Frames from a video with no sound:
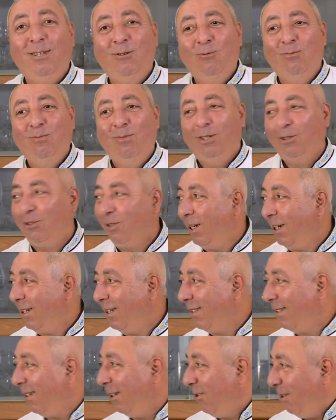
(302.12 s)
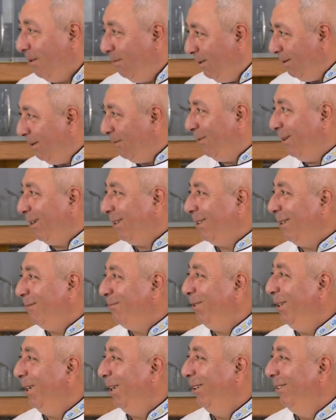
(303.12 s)
не умеешь. Тогда зачем тебе
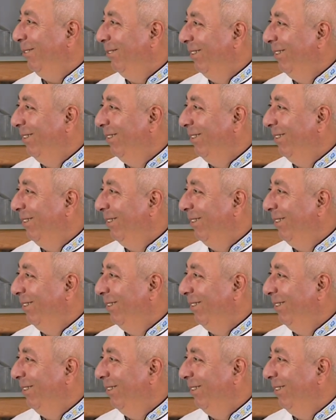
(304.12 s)
фортепиано?